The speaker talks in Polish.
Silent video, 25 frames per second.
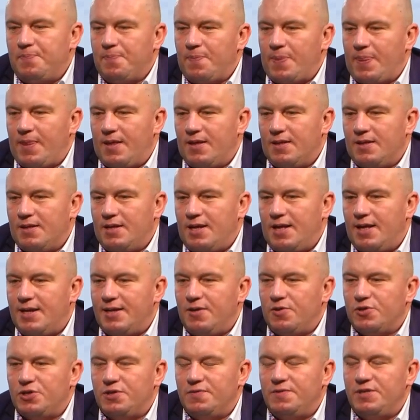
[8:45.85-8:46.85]
Mm, mhm.
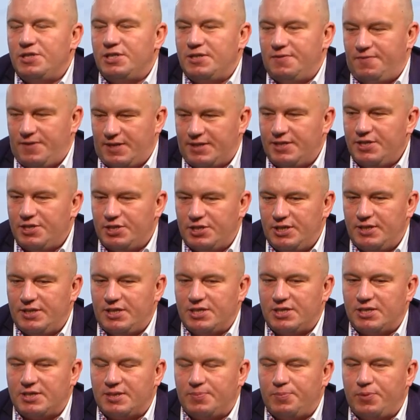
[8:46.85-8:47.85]
Ale oczywiście faktycznie
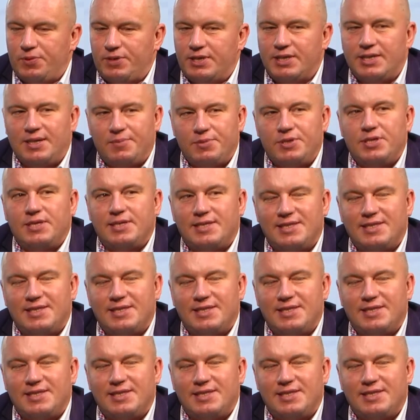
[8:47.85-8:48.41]
też spotykam się